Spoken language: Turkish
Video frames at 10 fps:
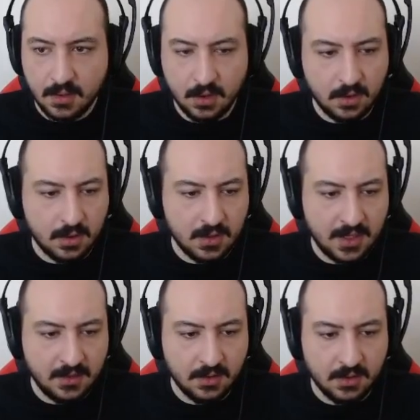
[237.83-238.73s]
Ölür
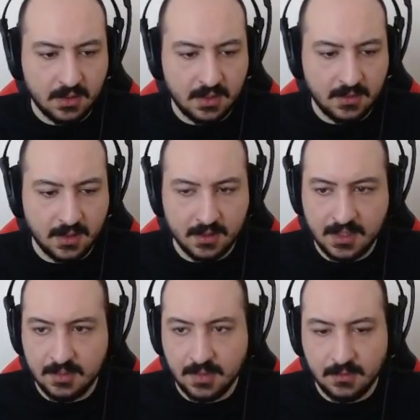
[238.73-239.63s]
lan ölür değil mi?
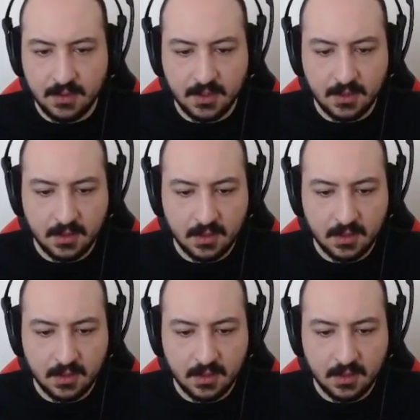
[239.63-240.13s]
Girmem oraya.